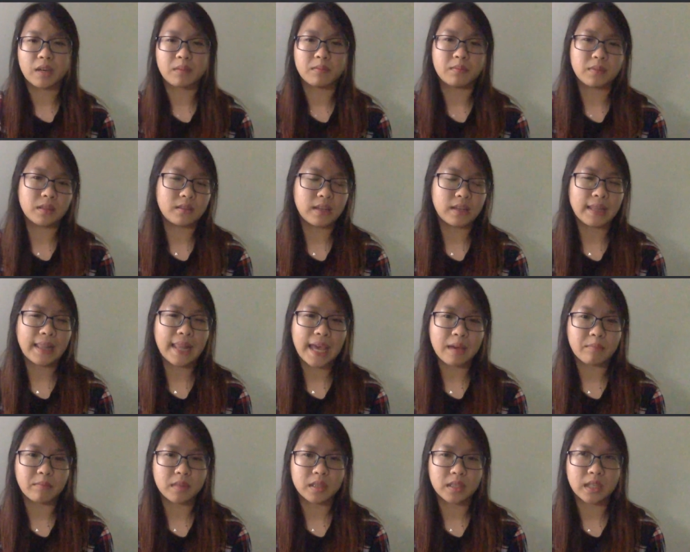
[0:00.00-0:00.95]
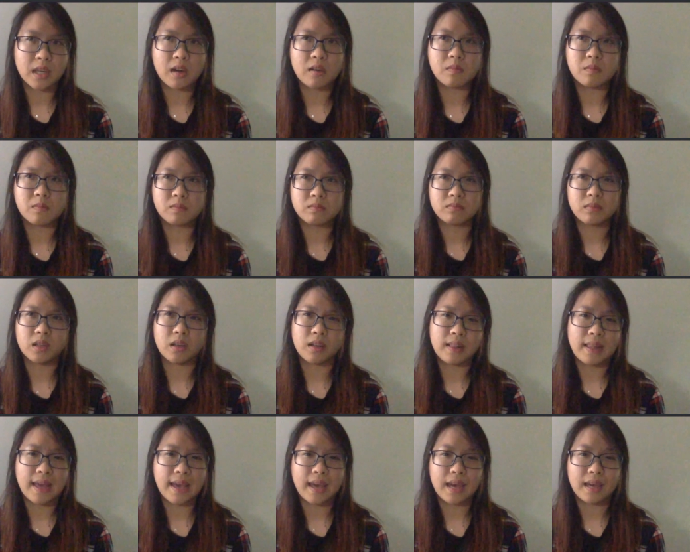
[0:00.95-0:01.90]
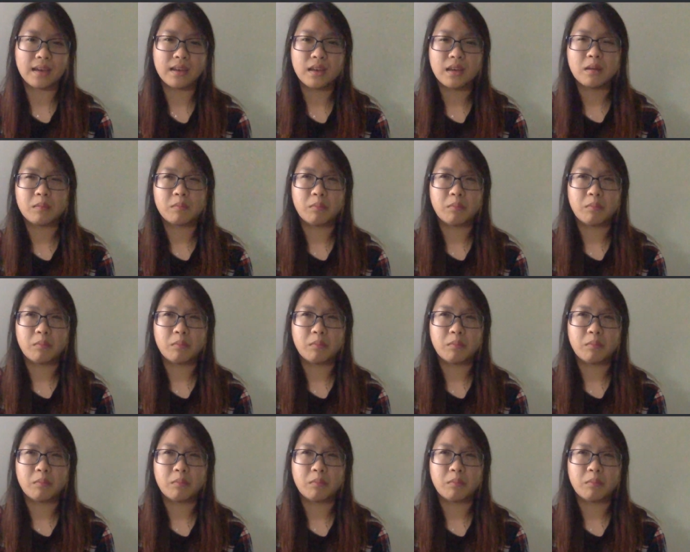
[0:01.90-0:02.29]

việc mình sẽ làm trong gọi là